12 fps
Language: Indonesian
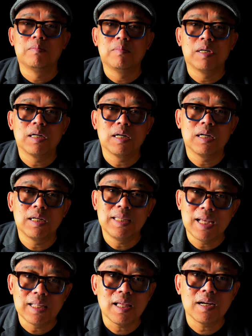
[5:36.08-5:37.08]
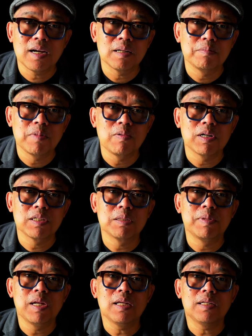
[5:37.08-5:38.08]
menyatakan bahwa
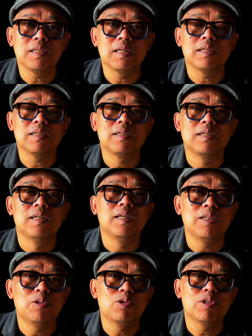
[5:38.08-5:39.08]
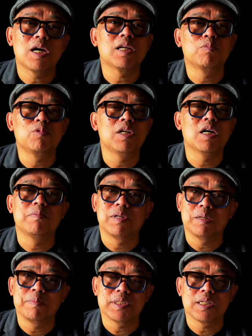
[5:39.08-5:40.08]
sebenarnya itu sangat mudah
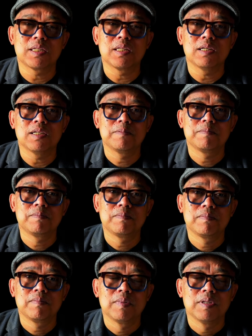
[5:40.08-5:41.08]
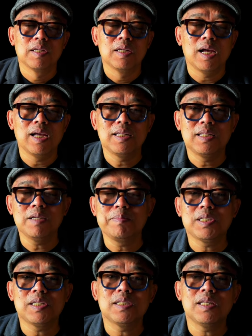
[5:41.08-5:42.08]
bagi peserta Akhirnya
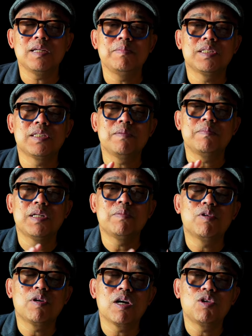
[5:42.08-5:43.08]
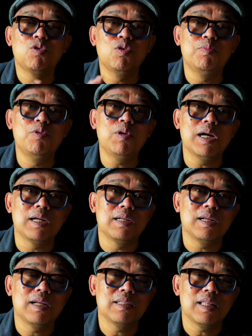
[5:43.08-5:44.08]
peserta bisa menemukan
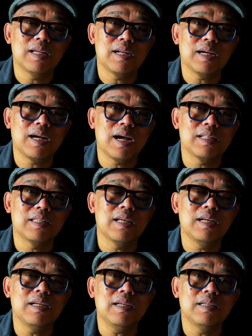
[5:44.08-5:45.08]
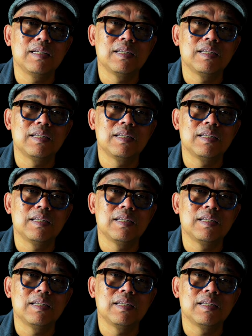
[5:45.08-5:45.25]
hubungan antara kata